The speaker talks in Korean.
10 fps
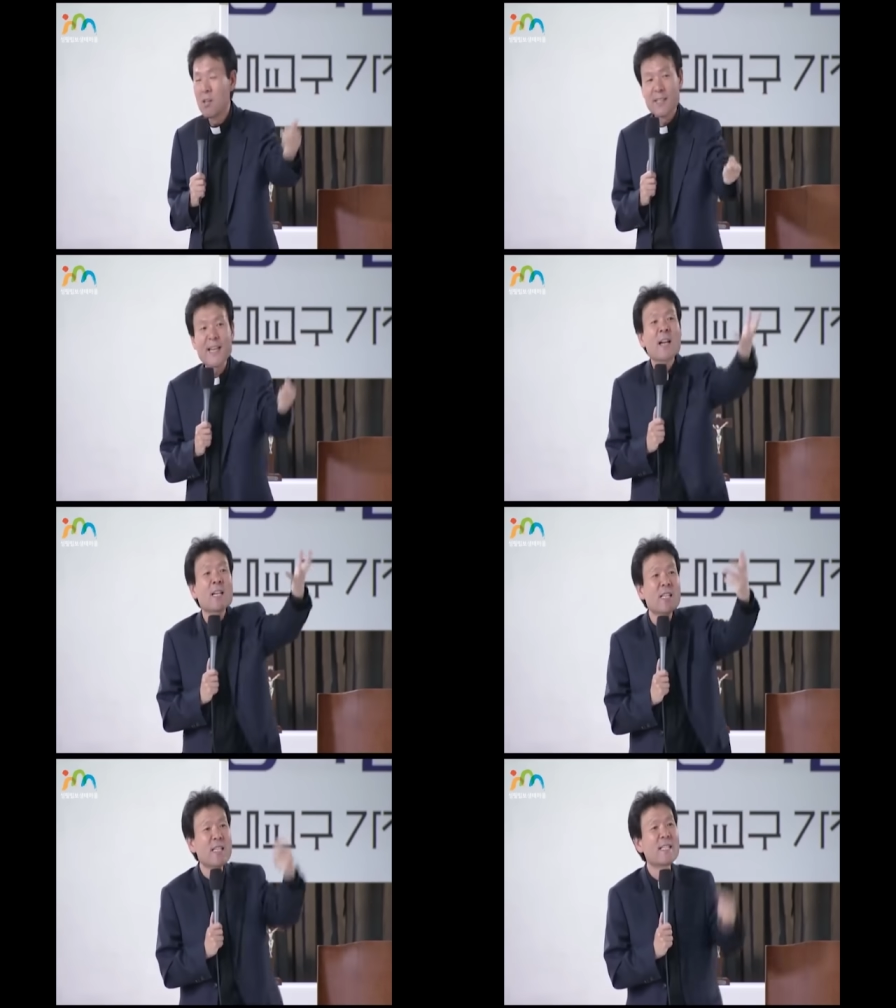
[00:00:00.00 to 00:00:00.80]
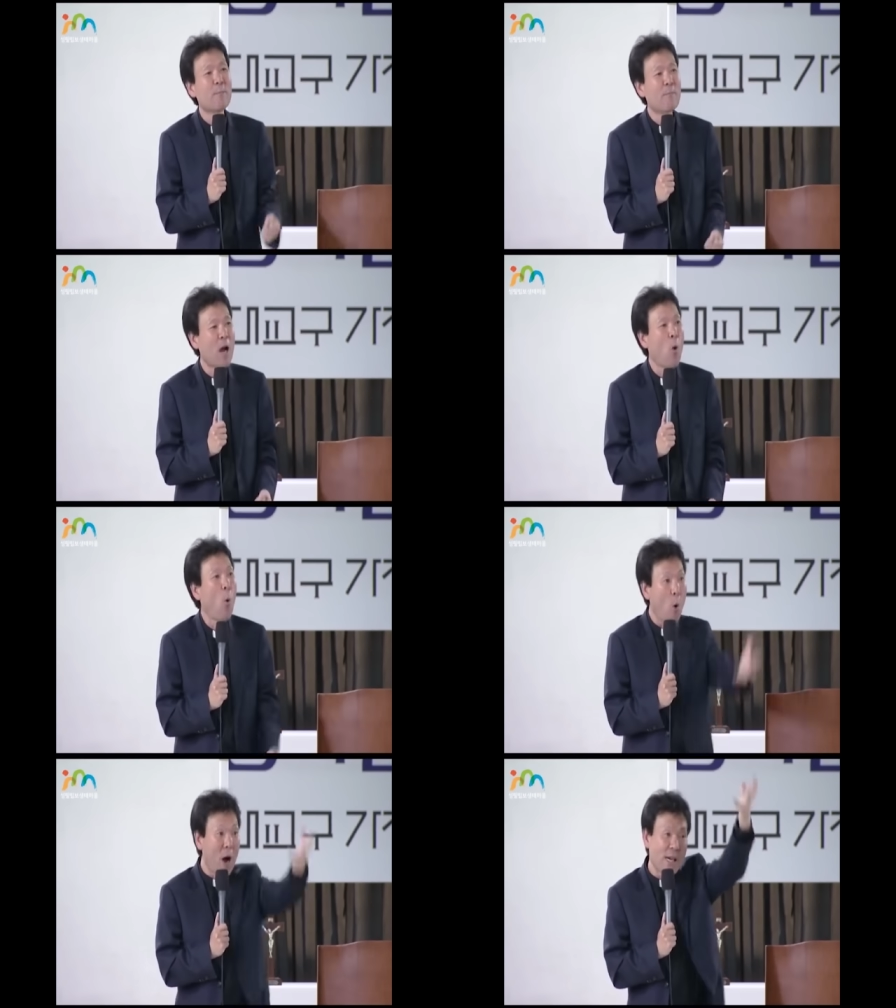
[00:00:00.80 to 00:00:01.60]
장리 이자
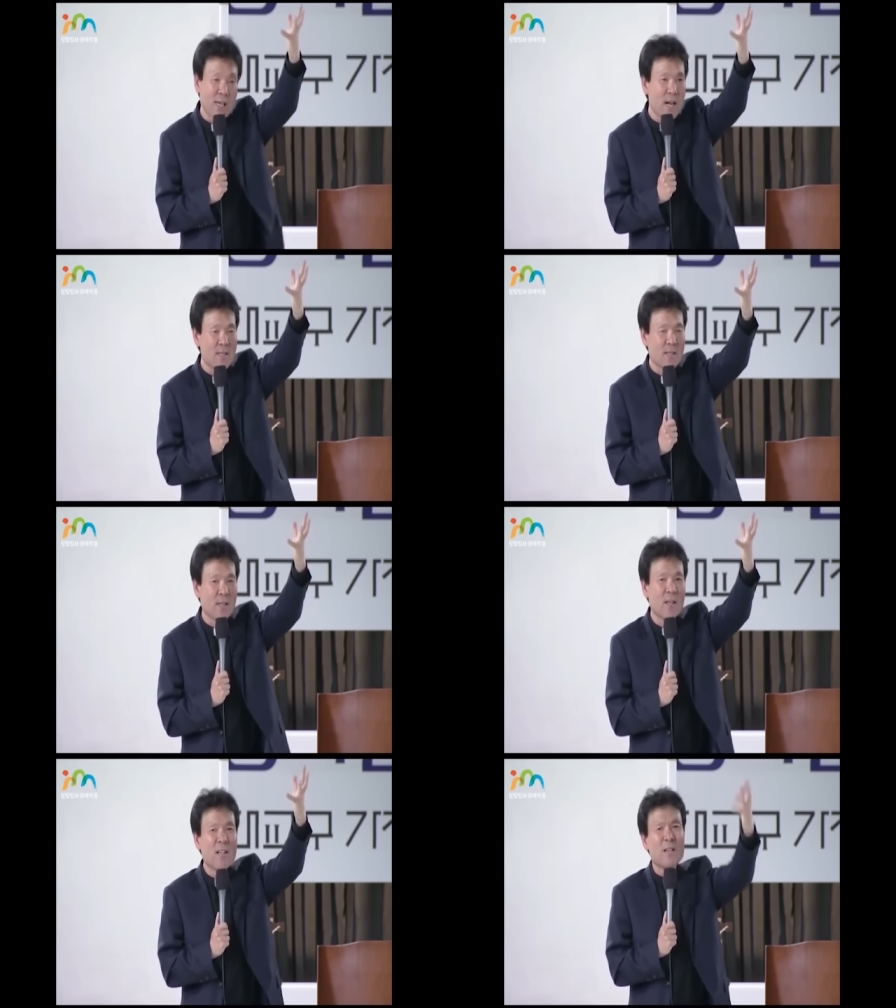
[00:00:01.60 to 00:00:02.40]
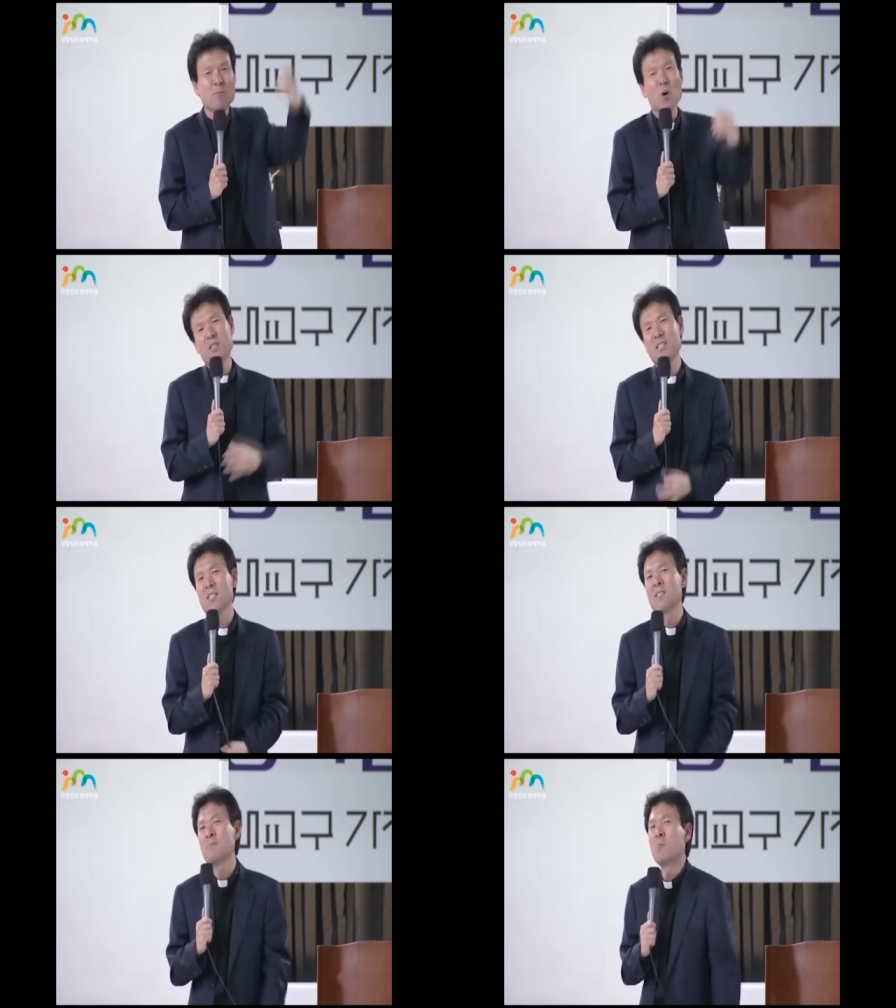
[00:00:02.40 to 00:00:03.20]
막오할까지뭐
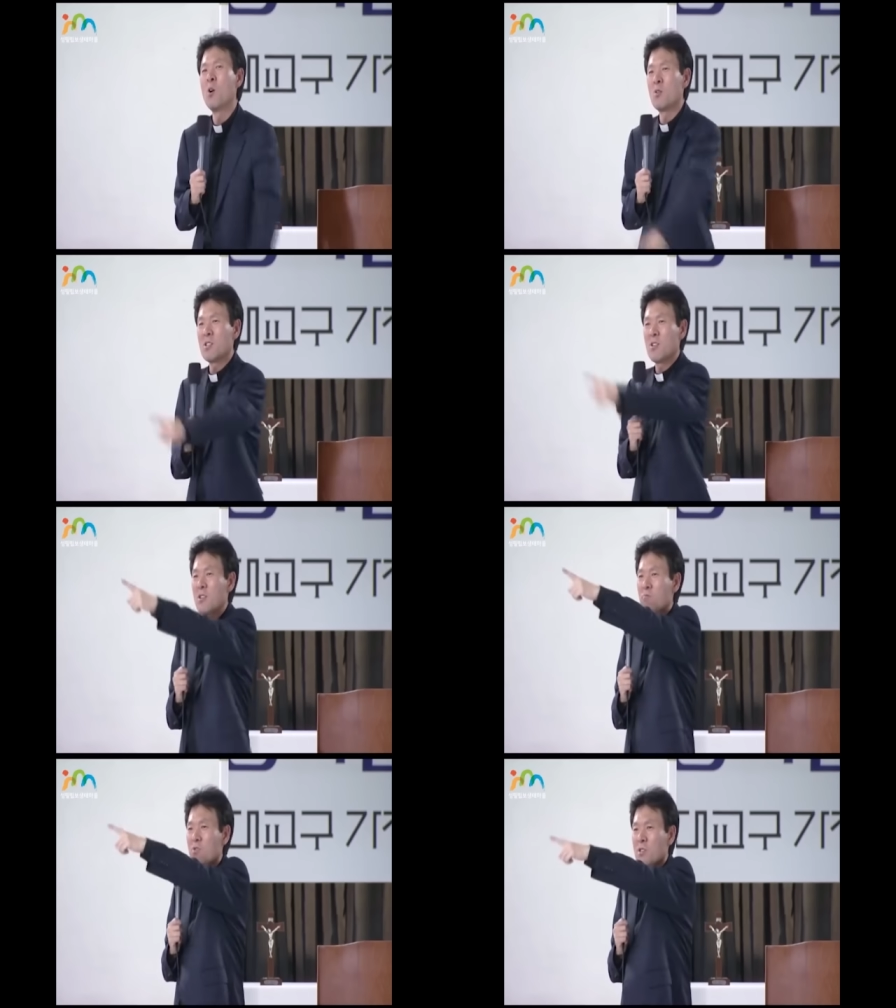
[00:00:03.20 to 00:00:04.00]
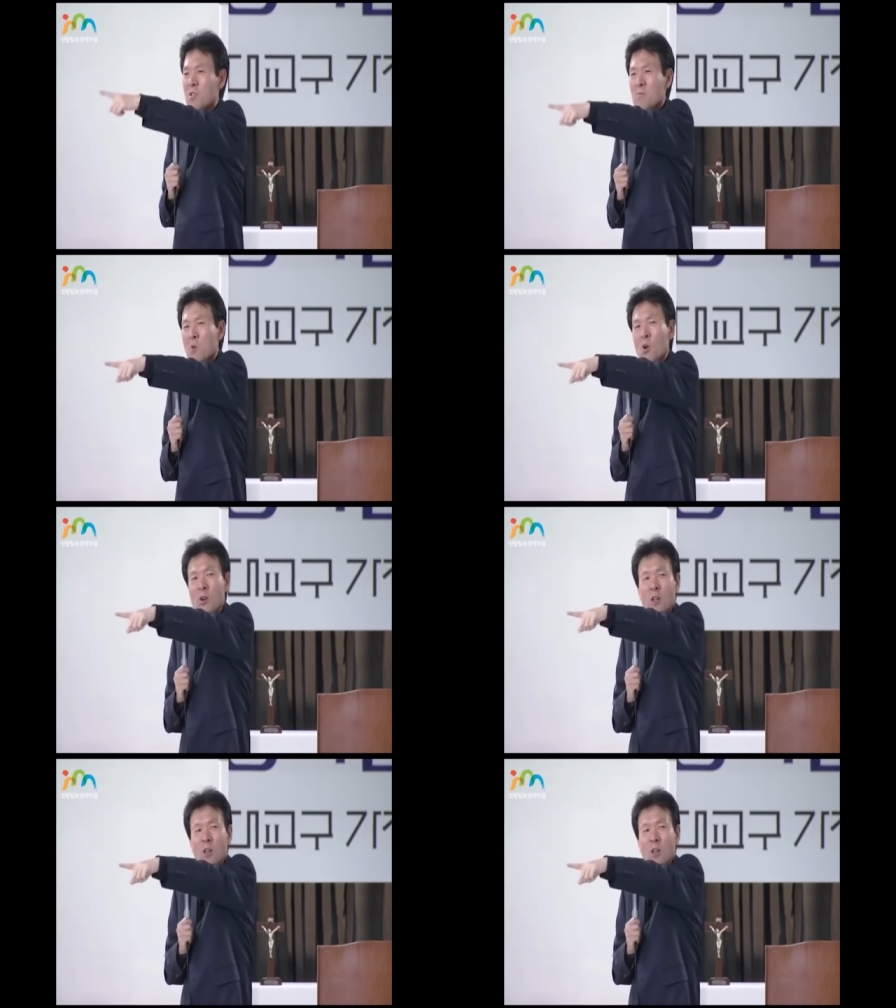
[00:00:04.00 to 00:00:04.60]
지금 뭐 저기 무슨 뭐